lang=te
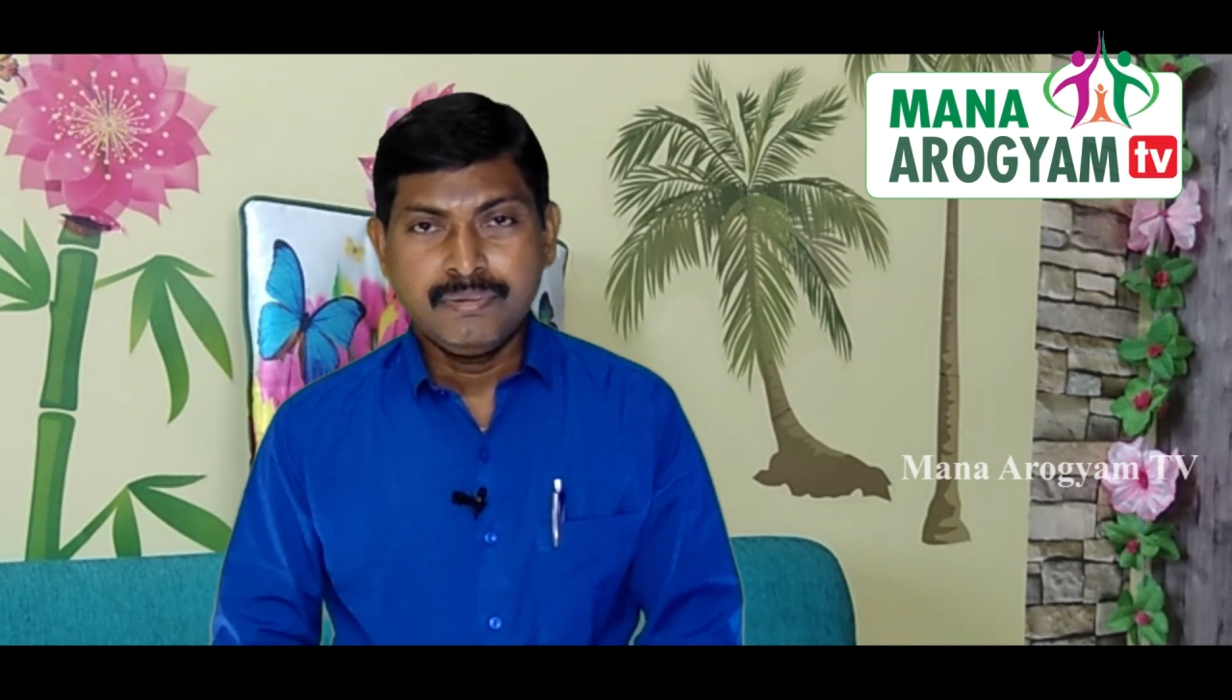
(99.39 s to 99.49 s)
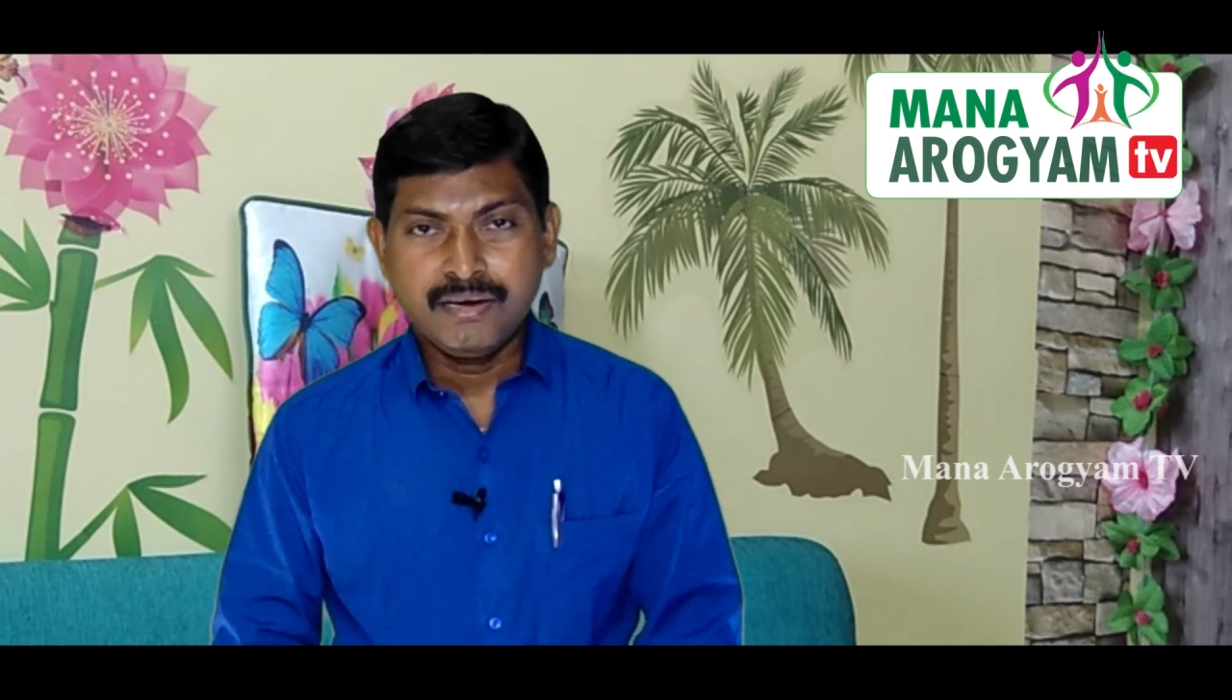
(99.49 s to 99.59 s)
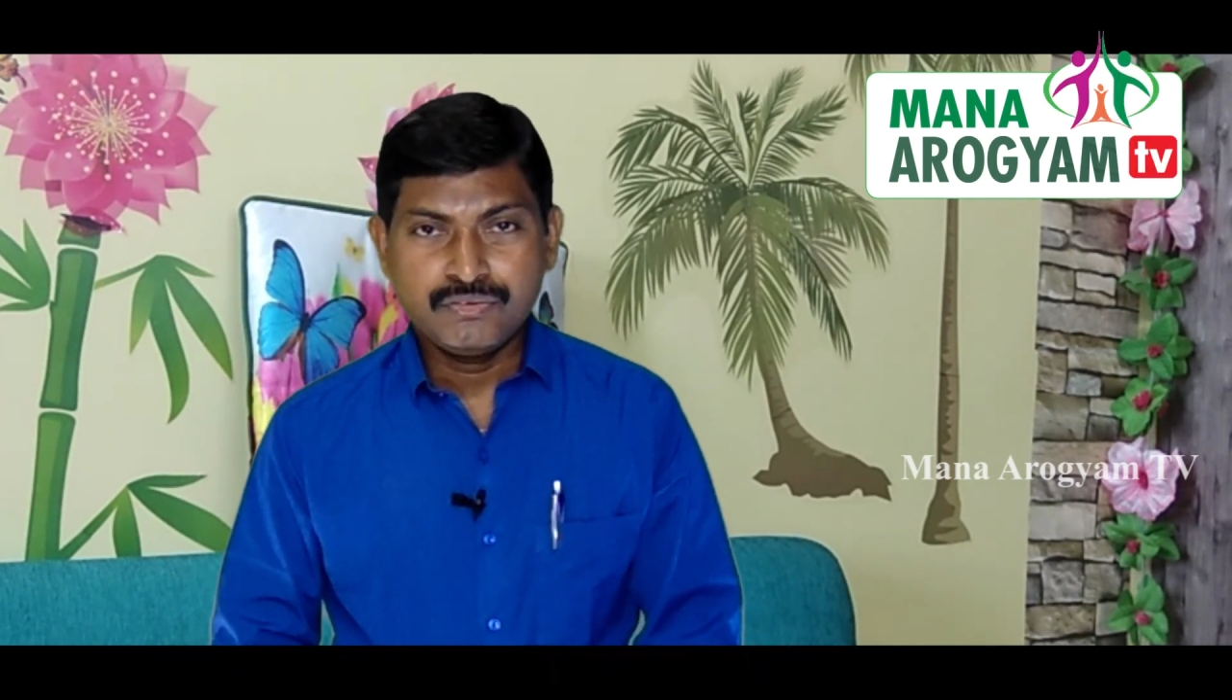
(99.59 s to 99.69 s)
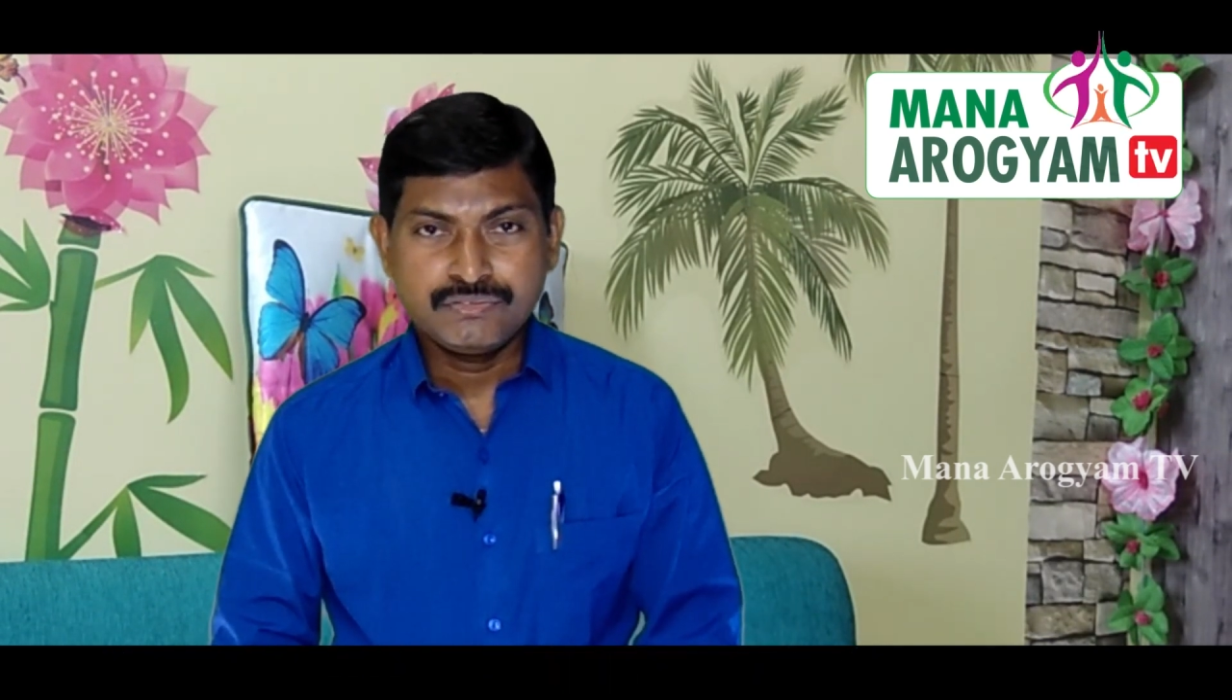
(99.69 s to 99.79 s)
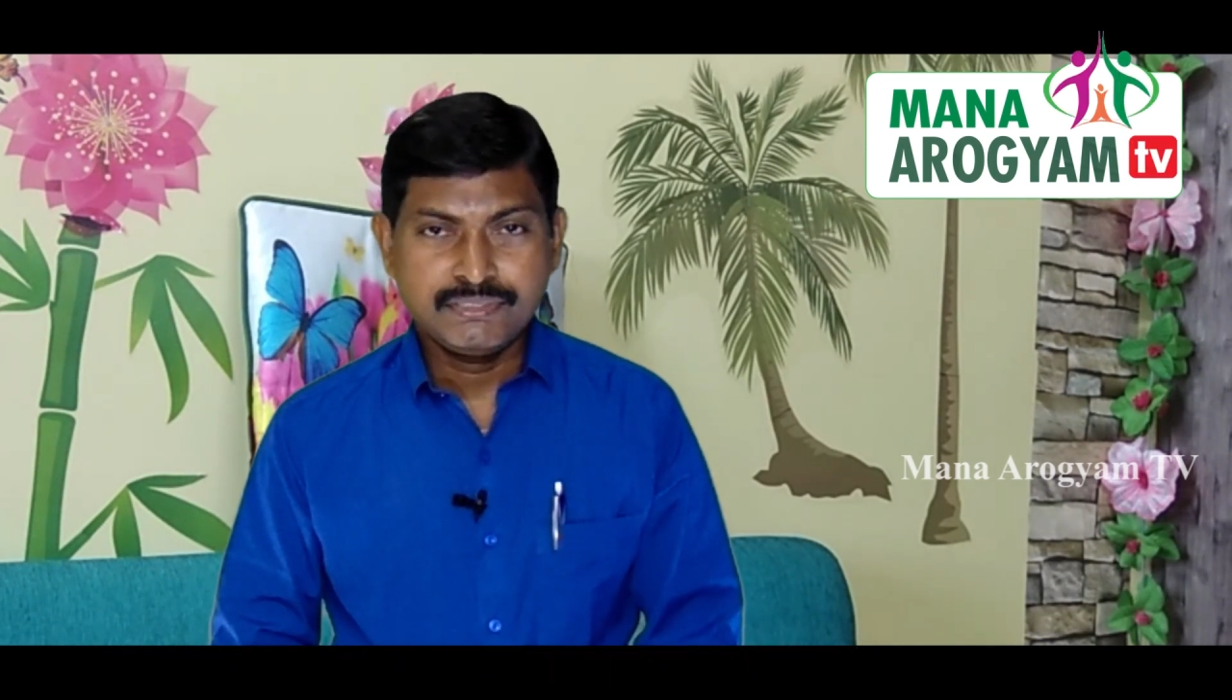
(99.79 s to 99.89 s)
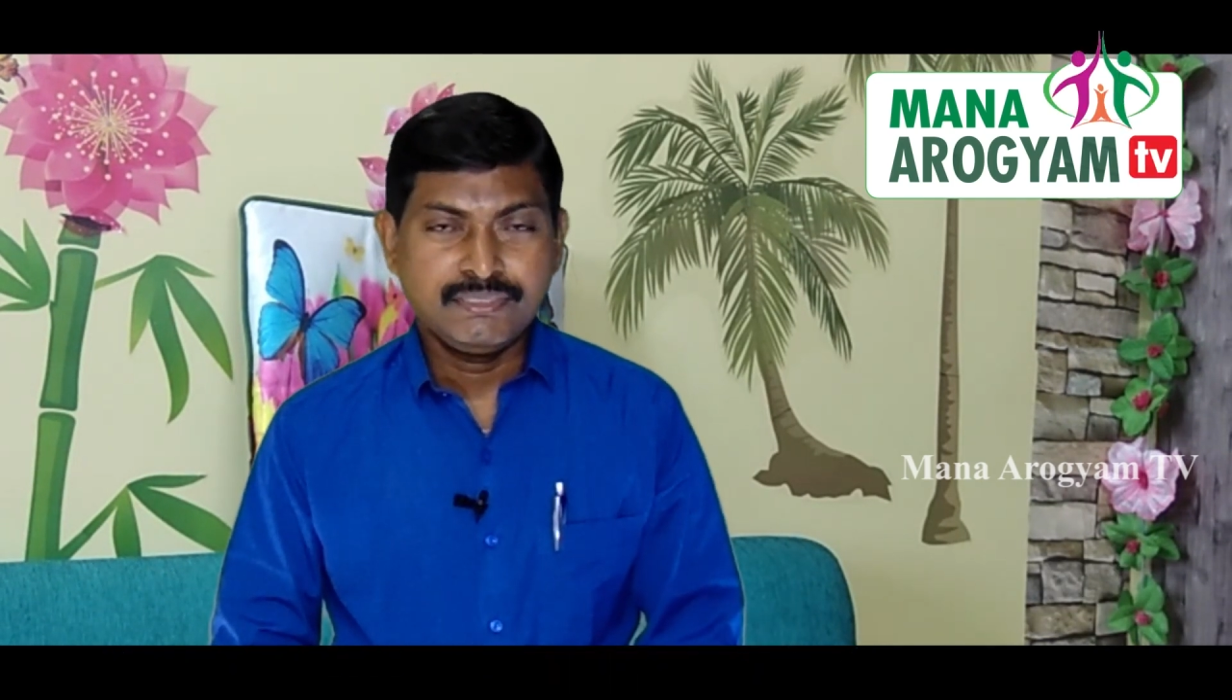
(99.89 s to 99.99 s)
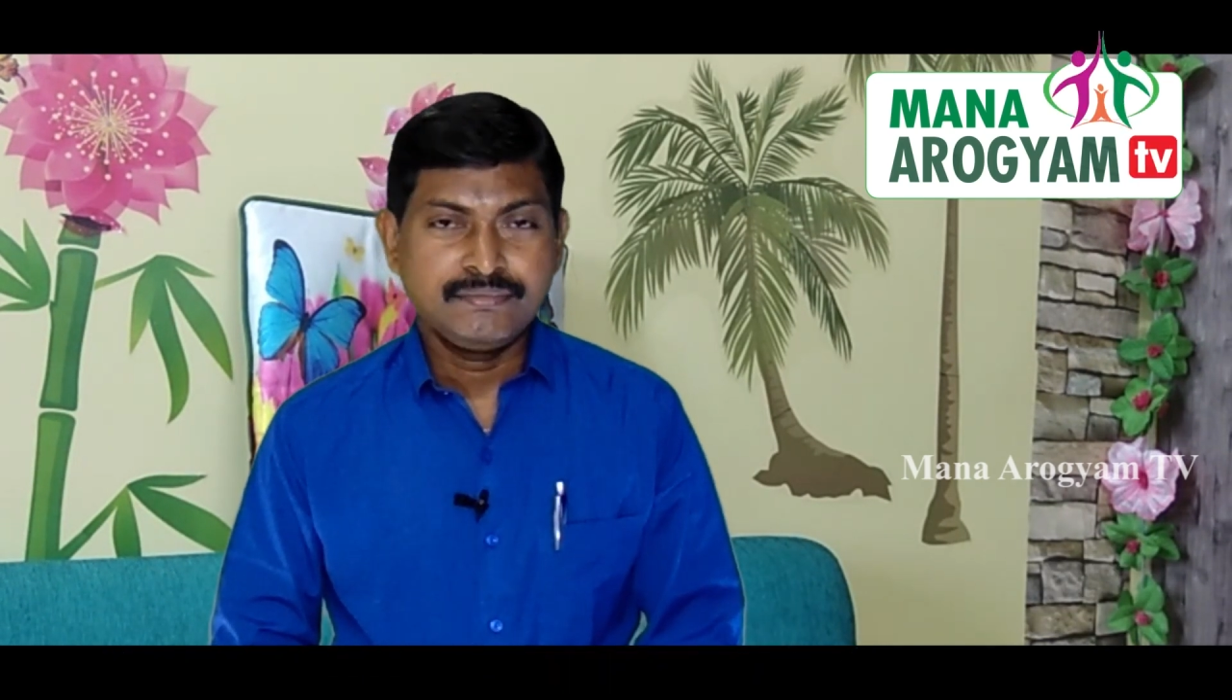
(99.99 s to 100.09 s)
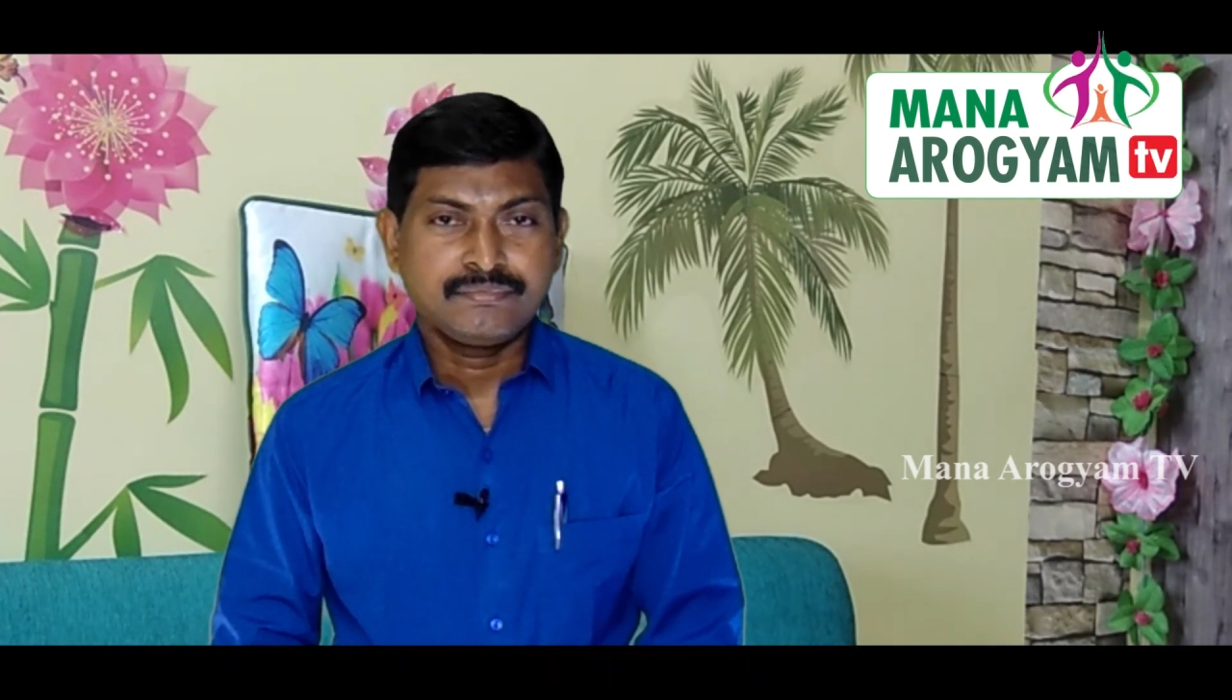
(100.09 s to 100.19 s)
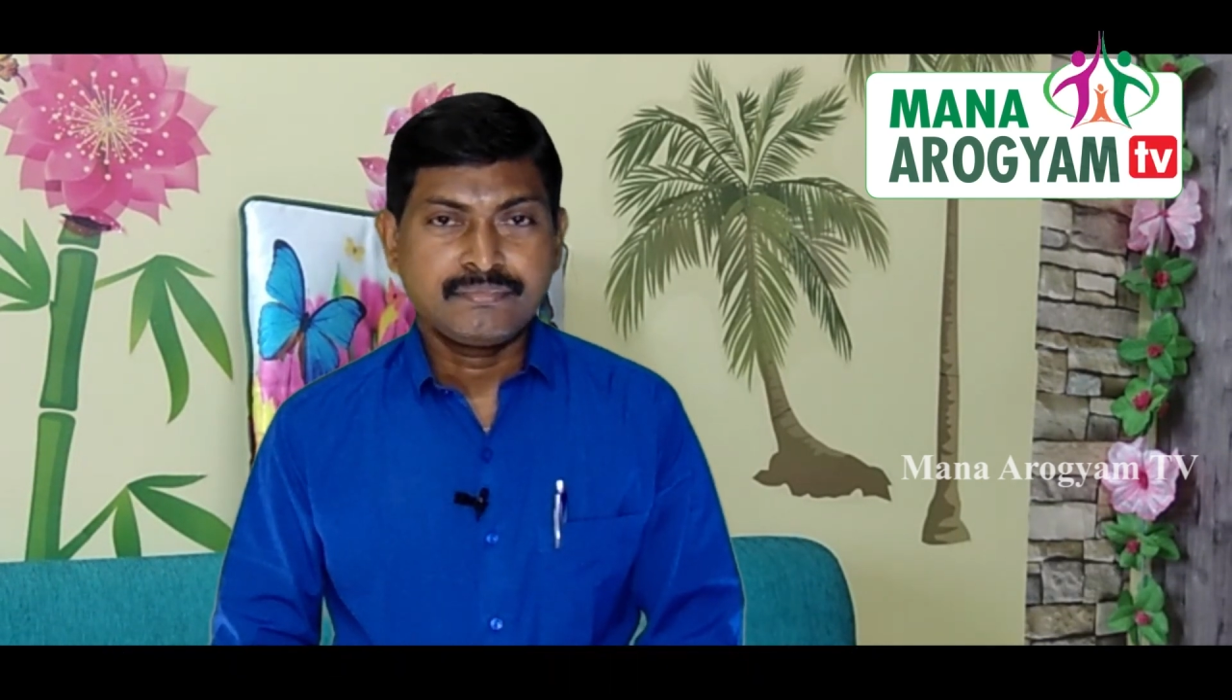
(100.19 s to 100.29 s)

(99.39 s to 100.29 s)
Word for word: బాలొచ్చి వచ్చి